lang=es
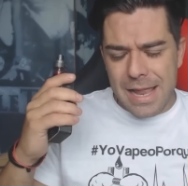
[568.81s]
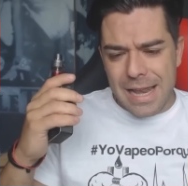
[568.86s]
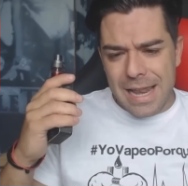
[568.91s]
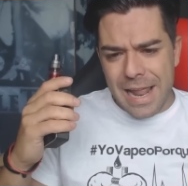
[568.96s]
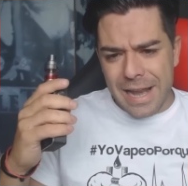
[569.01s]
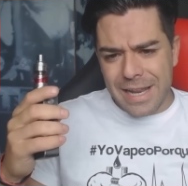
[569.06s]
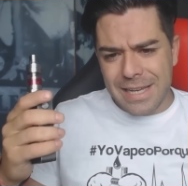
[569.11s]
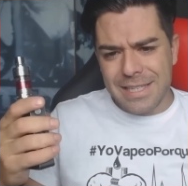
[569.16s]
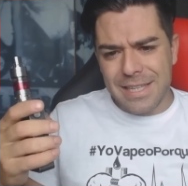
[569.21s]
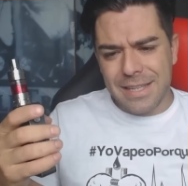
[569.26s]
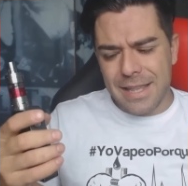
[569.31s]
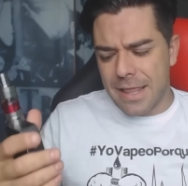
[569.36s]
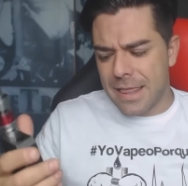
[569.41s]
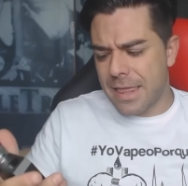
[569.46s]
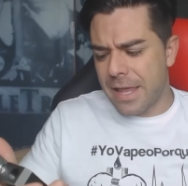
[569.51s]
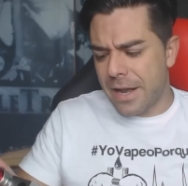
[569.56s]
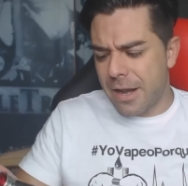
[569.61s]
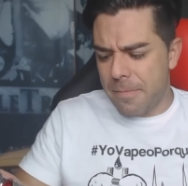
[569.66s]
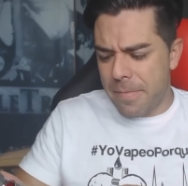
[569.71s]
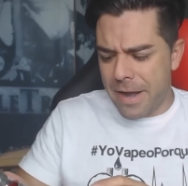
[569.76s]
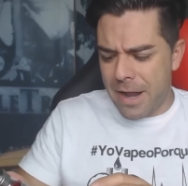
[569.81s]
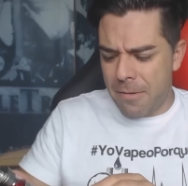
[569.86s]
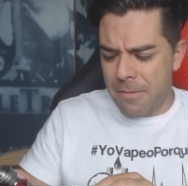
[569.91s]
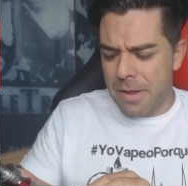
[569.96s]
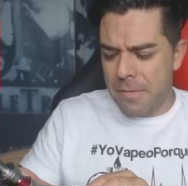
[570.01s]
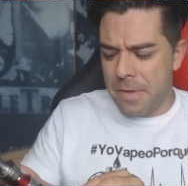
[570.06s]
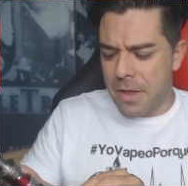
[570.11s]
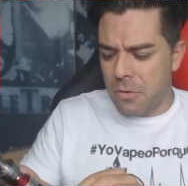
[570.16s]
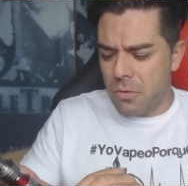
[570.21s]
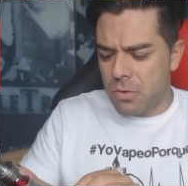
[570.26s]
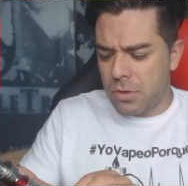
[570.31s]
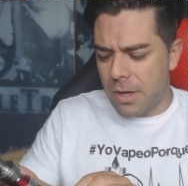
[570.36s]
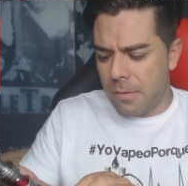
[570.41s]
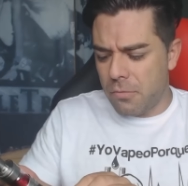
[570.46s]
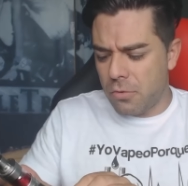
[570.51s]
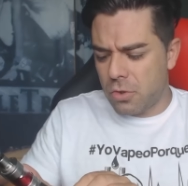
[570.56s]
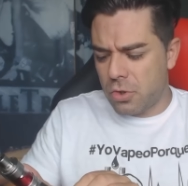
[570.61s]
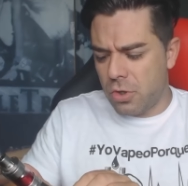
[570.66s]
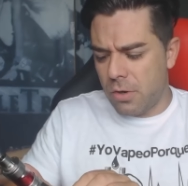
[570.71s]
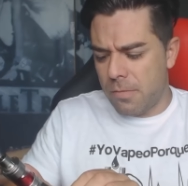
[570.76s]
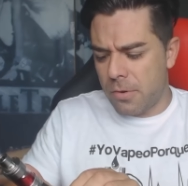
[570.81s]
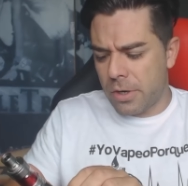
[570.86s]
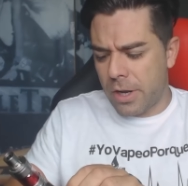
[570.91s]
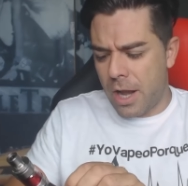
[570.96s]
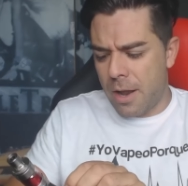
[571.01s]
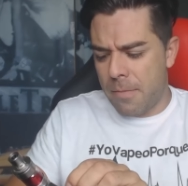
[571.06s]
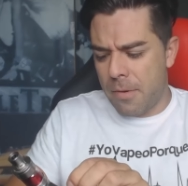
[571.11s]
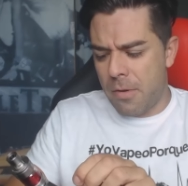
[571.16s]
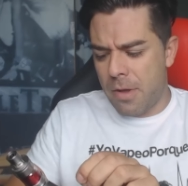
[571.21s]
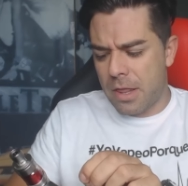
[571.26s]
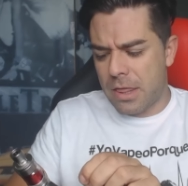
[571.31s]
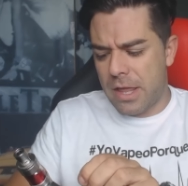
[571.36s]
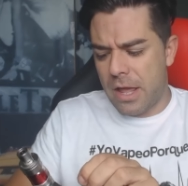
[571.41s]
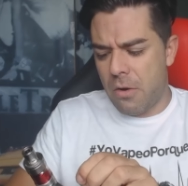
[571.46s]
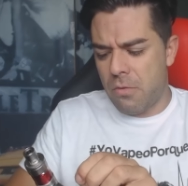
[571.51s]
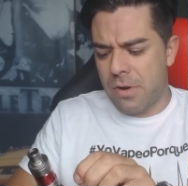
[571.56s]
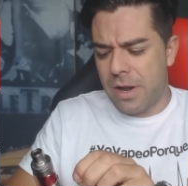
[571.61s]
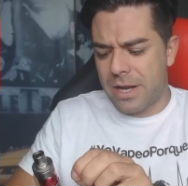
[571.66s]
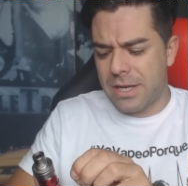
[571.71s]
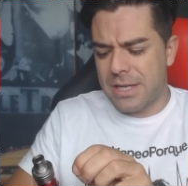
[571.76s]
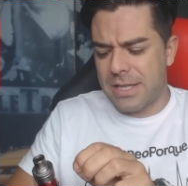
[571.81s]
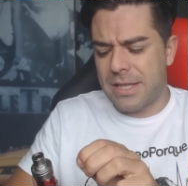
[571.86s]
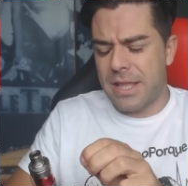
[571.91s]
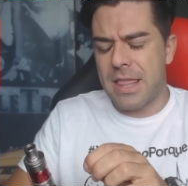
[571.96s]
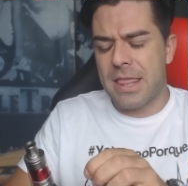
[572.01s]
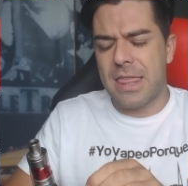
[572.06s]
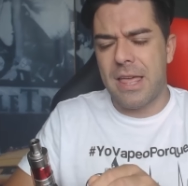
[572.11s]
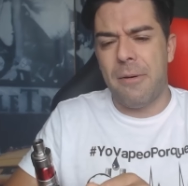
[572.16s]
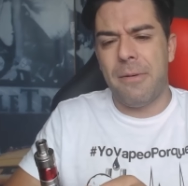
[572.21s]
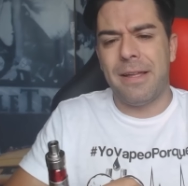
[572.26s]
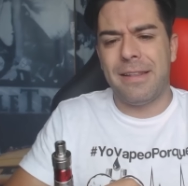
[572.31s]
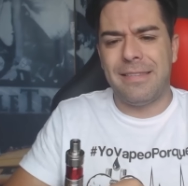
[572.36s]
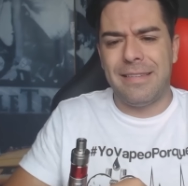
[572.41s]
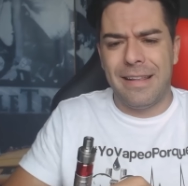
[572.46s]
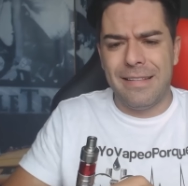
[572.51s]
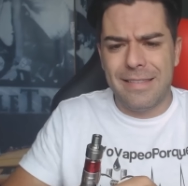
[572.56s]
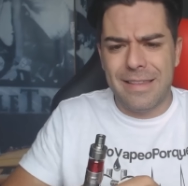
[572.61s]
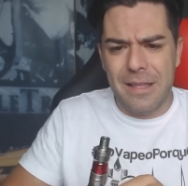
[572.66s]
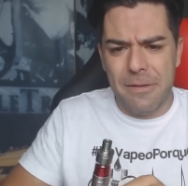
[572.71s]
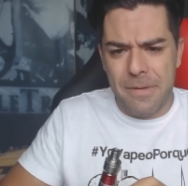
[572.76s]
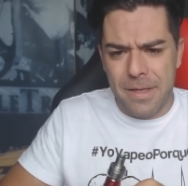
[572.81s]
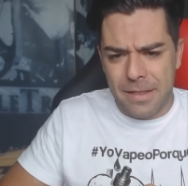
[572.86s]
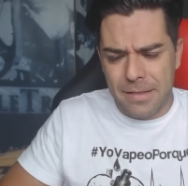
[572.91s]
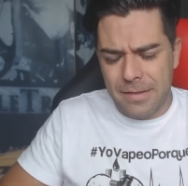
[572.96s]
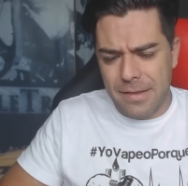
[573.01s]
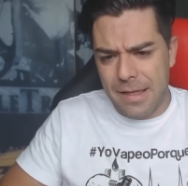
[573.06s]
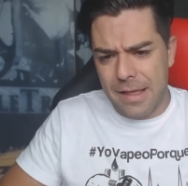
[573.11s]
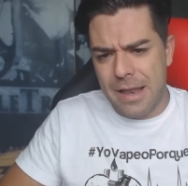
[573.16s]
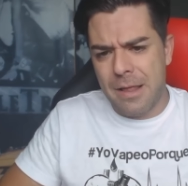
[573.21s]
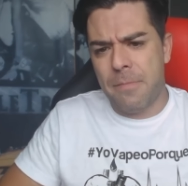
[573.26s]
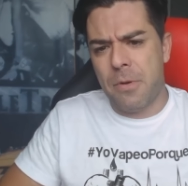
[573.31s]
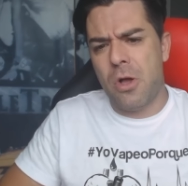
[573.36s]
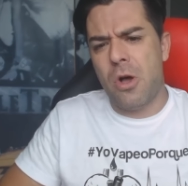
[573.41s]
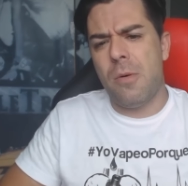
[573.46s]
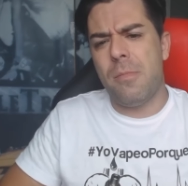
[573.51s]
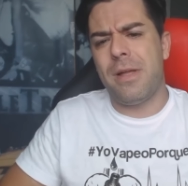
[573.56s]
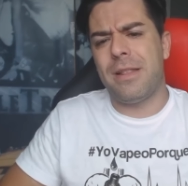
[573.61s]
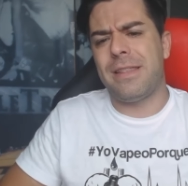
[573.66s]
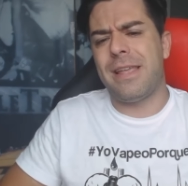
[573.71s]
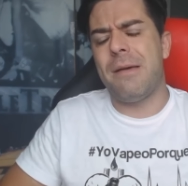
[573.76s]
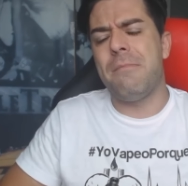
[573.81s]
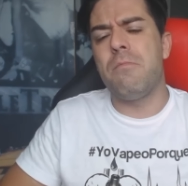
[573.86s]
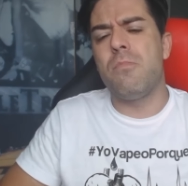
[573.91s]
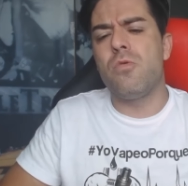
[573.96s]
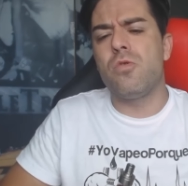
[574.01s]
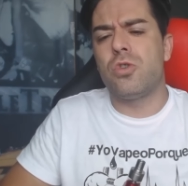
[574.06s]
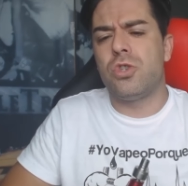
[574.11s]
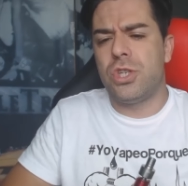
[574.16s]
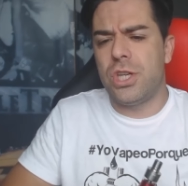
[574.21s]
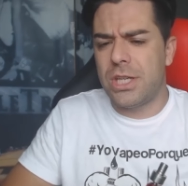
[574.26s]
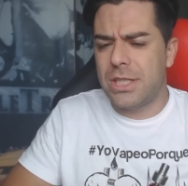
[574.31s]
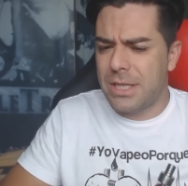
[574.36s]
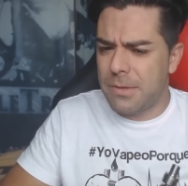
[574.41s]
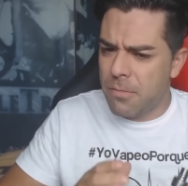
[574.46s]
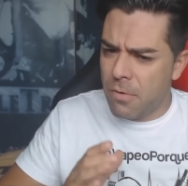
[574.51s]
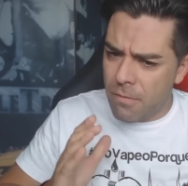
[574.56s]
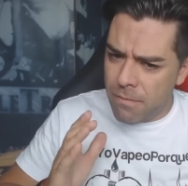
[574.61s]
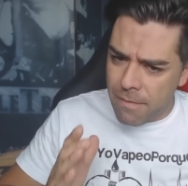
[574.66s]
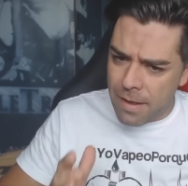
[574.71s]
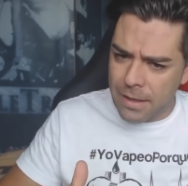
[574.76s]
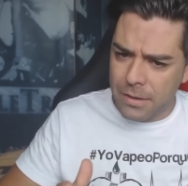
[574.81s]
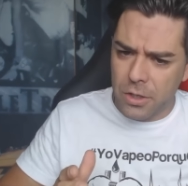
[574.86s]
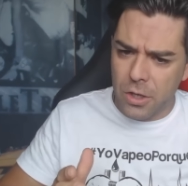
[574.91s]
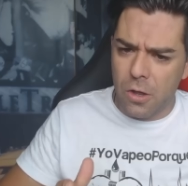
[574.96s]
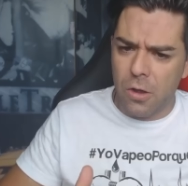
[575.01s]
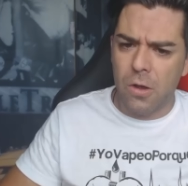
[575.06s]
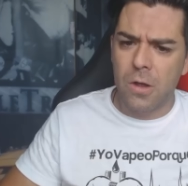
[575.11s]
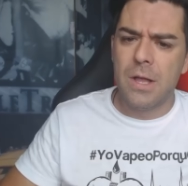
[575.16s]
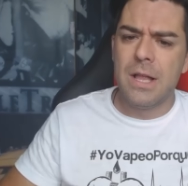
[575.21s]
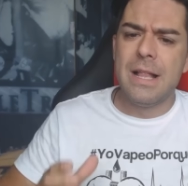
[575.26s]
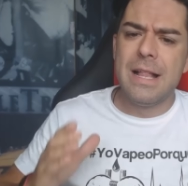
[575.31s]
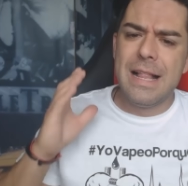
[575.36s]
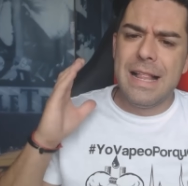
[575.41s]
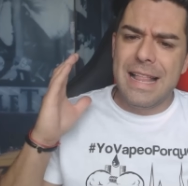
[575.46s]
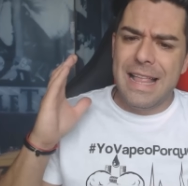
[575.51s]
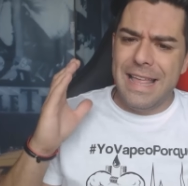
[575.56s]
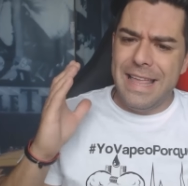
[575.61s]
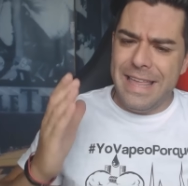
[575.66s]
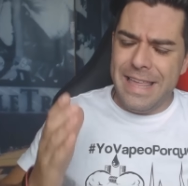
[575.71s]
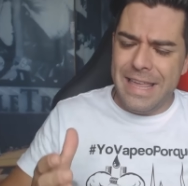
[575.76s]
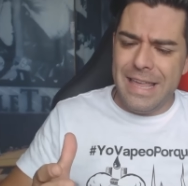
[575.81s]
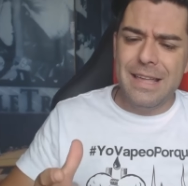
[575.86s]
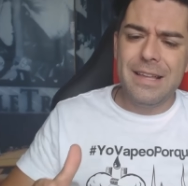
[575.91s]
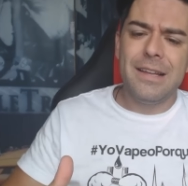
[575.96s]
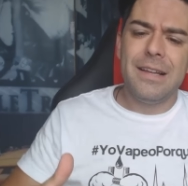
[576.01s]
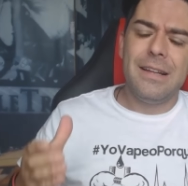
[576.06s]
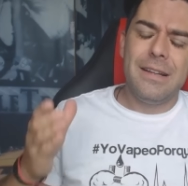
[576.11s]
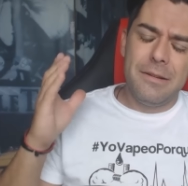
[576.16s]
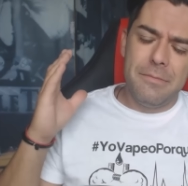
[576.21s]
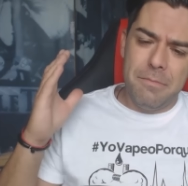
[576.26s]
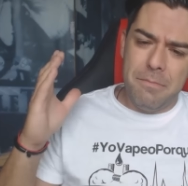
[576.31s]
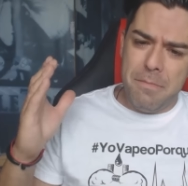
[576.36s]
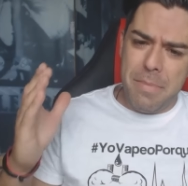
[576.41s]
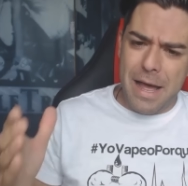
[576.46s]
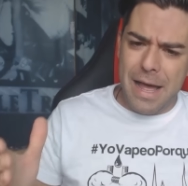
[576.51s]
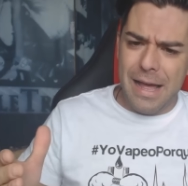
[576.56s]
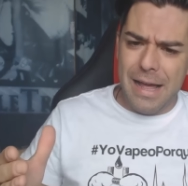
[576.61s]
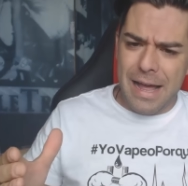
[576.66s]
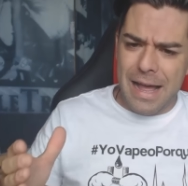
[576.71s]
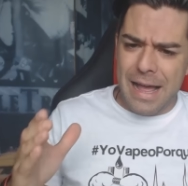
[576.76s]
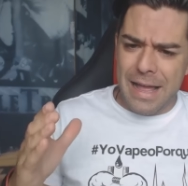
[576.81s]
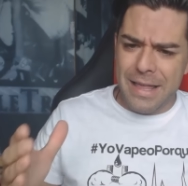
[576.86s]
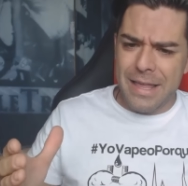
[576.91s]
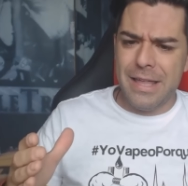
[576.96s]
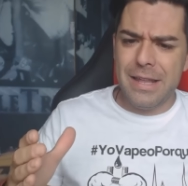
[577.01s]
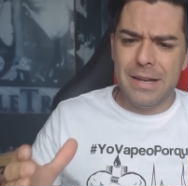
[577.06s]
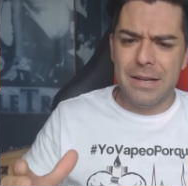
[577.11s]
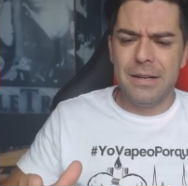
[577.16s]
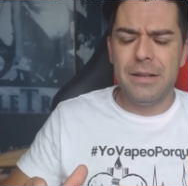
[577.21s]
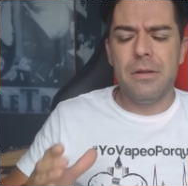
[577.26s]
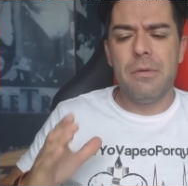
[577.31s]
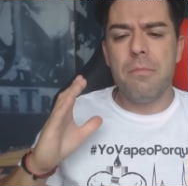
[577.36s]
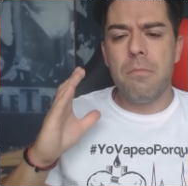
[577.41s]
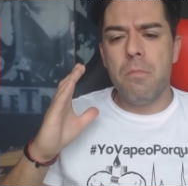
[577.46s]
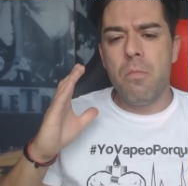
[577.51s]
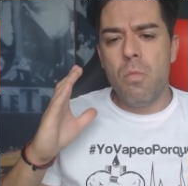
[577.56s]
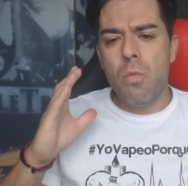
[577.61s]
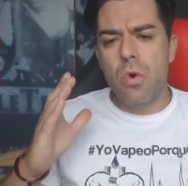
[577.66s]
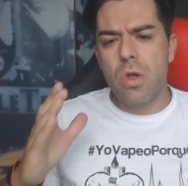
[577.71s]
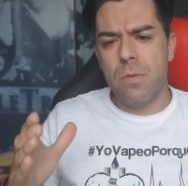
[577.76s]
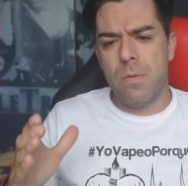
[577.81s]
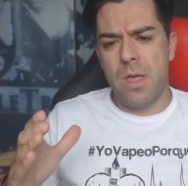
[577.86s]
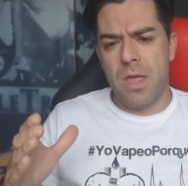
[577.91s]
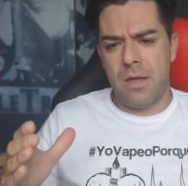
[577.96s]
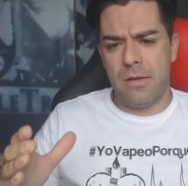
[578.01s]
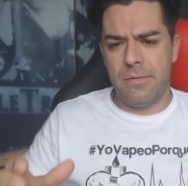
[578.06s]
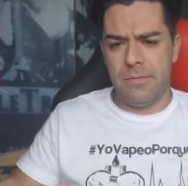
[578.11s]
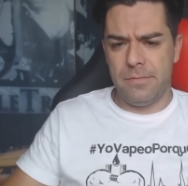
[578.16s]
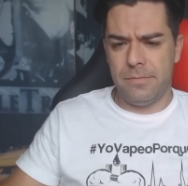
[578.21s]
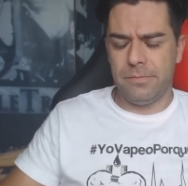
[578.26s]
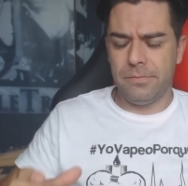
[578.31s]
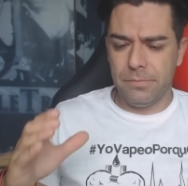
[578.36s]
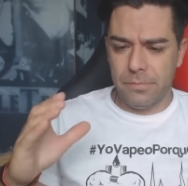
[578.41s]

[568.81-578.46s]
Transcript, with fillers: la resistencia reparable me gusta mucho porque la podemos hacer una resistencia bastante bestia, le podemos meter muchísimos vatios y va a ir muy bien.